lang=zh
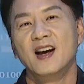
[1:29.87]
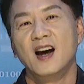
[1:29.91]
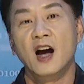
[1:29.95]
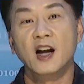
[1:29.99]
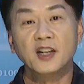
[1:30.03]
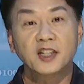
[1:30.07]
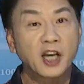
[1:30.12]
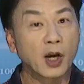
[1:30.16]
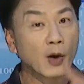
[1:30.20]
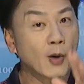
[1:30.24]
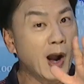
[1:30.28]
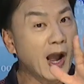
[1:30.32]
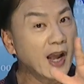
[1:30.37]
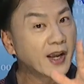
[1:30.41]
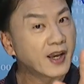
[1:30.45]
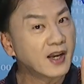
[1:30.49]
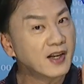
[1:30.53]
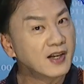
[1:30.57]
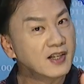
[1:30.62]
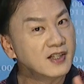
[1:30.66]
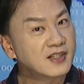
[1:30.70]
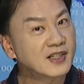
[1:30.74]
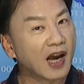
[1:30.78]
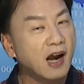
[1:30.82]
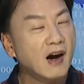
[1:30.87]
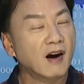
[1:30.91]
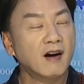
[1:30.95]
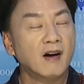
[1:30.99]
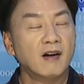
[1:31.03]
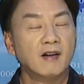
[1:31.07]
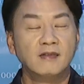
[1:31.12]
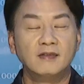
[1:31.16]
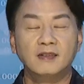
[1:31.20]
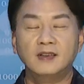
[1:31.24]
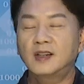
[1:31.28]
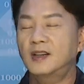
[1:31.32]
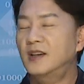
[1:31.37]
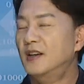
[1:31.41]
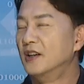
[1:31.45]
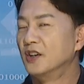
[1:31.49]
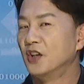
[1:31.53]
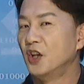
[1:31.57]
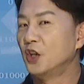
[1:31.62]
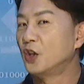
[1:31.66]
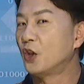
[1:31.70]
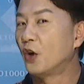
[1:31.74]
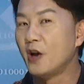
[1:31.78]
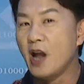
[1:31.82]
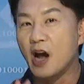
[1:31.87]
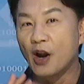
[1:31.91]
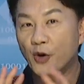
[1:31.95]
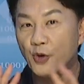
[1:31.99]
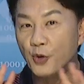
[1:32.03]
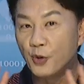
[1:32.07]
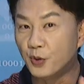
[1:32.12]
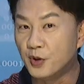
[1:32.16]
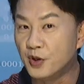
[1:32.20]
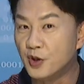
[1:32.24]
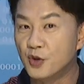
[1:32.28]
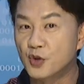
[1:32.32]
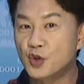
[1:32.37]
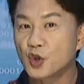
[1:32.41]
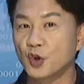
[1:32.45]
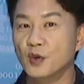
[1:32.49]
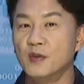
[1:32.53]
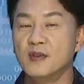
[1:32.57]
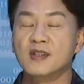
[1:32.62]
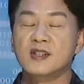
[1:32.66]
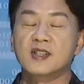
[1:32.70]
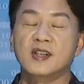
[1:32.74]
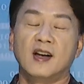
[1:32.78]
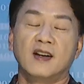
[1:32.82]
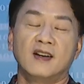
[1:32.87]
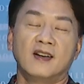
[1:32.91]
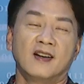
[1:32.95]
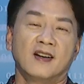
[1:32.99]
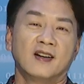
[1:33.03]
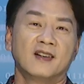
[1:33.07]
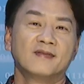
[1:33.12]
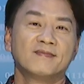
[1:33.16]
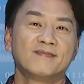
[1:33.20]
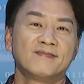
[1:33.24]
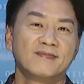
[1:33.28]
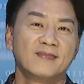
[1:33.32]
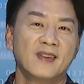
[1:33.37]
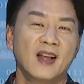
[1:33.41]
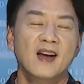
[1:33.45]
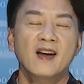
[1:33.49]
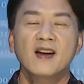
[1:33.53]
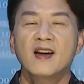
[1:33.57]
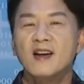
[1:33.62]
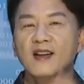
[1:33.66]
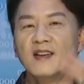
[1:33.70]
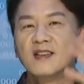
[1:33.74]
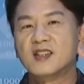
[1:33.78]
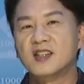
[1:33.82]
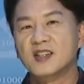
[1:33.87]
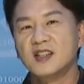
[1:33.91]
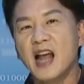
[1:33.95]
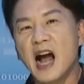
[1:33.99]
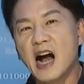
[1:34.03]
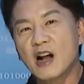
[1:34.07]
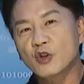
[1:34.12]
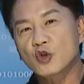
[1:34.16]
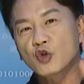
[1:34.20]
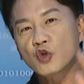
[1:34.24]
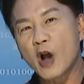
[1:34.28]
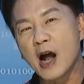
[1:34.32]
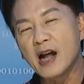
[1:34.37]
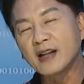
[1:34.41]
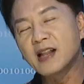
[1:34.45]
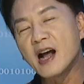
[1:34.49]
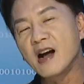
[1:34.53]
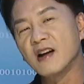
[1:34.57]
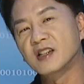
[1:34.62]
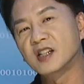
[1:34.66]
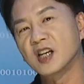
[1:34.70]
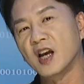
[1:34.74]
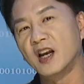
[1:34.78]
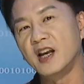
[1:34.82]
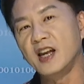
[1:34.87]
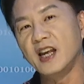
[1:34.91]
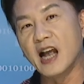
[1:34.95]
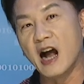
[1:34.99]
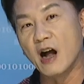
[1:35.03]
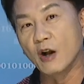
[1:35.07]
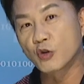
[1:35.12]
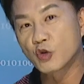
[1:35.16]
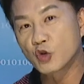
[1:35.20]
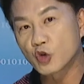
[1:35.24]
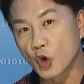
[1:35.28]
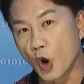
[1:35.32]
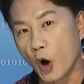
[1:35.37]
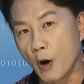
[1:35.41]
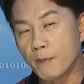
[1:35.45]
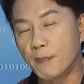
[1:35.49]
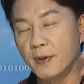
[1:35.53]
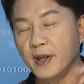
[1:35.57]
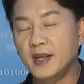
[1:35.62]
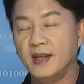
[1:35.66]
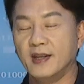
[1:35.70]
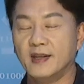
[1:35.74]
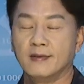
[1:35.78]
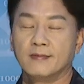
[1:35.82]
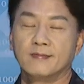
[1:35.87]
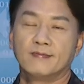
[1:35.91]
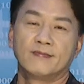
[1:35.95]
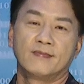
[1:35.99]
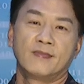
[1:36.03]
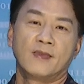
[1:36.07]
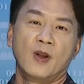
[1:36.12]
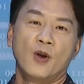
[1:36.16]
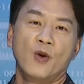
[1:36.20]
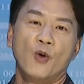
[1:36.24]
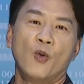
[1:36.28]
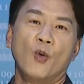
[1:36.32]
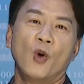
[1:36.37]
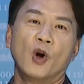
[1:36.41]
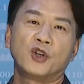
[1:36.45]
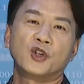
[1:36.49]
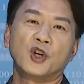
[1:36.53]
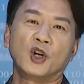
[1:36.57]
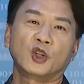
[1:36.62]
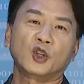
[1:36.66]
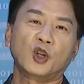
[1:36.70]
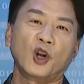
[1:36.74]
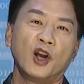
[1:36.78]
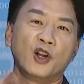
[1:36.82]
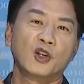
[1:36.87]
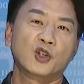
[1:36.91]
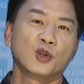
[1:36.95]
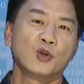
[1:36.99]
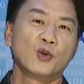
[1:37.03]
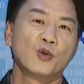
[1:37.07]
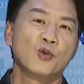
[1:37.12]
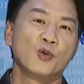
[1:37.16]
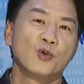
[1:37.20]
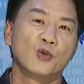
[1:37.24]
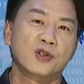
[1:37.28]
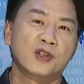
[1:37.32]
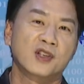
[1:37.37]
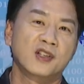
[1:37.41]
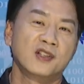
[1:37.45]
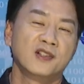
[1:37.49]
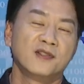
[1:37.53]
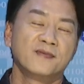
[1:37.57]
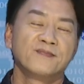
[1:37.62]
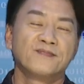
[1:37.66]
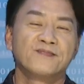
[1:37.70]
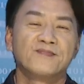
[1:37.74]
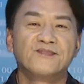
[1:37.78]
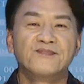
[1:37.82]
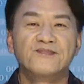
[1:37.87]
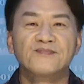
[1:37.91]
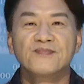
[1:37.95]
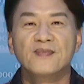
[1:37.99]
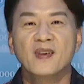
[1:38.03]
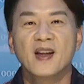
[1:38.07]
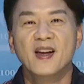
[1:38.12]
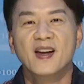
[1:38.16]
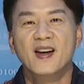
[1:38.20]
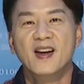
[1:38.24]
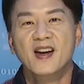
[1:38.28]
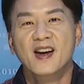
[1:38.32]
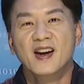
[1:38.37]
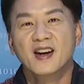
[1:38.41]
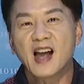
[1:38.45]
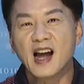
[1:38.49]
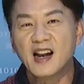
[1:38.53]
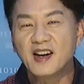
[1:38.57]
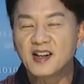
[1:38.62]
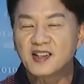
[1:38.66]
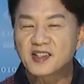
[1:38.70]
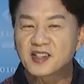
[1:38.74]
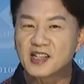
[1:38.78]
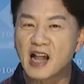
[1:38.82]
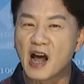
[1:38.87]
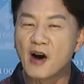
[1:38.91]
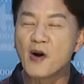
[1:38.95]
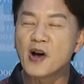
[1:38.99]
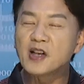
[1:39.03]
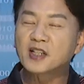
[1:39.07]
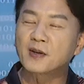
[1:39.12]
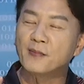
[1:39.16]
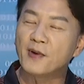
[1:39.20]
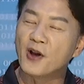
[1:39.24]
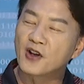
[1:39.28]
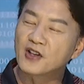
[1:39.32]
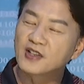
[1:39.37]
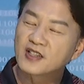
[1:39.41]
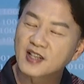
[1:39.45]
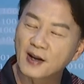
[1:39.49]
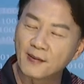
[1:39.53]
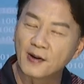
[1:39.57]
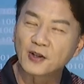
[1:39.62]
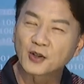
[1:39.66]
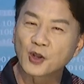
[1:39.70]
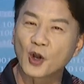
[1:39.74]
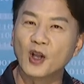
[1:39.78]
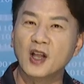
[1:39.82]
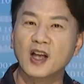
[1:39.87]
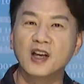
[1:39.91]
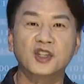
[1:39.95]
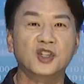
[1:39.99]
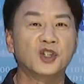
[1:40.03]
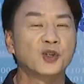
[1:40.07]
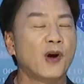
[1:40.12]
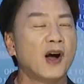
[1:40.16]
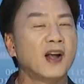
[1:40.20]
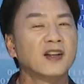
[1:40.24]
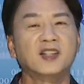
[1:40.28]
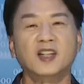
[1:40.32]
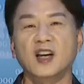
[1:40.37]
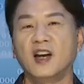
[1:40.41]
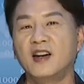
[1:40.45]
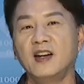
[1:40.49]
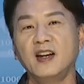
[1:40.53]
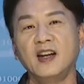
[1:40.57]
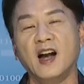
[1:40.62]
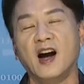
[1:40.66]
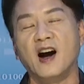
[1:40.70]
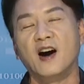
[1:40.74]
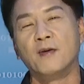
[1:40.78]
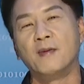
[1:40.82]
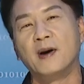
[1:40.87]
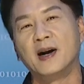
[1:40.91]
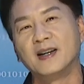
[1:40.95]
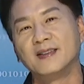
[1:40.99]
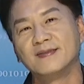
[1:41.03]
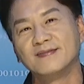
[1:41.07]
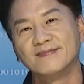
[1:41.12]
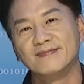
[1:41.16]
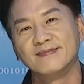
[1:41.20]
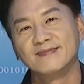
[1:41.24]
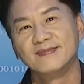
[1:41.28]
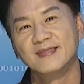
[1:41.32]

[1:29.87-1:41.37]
而且我还跟你讲哦，你都要录影存证哦。只要抓到陈立豪作弊，我就退出股市。哥，你知道为什么有这么多人喜欢陈立豪吗？